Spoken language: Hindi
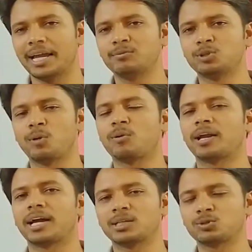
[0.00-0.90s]
एब्जॉर्ब
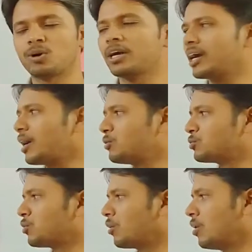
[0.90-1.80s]
करेगा सोखेगा
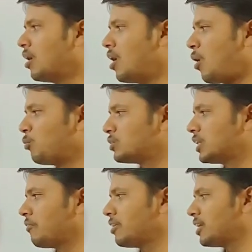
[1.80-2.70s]
उसको
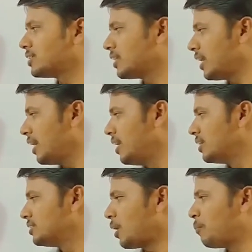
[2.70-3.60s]
उसकी वजह से
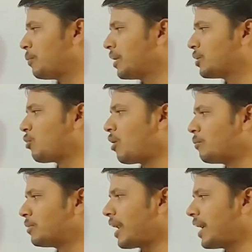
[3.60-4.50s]
जब ब्रिक को
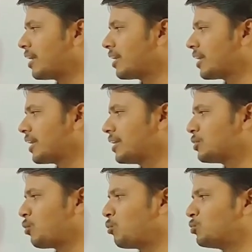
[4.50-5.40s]
हम ड्राई करेंगे
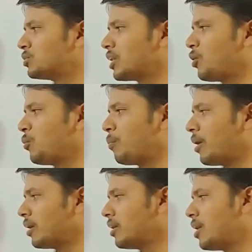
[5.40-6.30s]
तो उसके
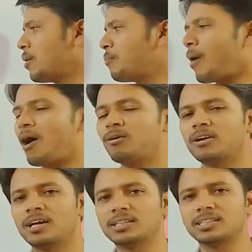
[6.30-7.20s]
ऊपर
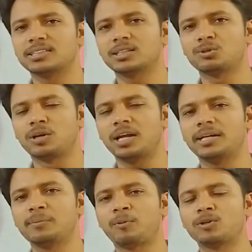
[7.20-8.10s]
पाउडर जैसे थोड़े
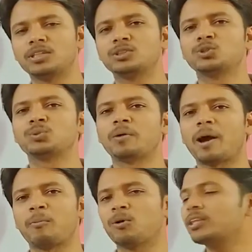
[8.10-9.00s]
डिपॉजिट्स उस पर
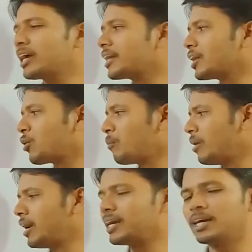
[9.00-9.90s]
आपको देखने को
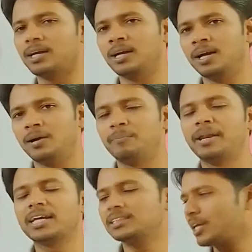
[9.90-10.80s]
मिलेंगे
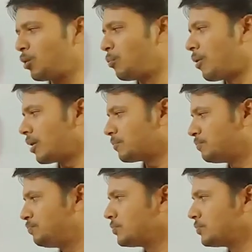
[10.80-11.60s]
ब्रिक्स के ऊपर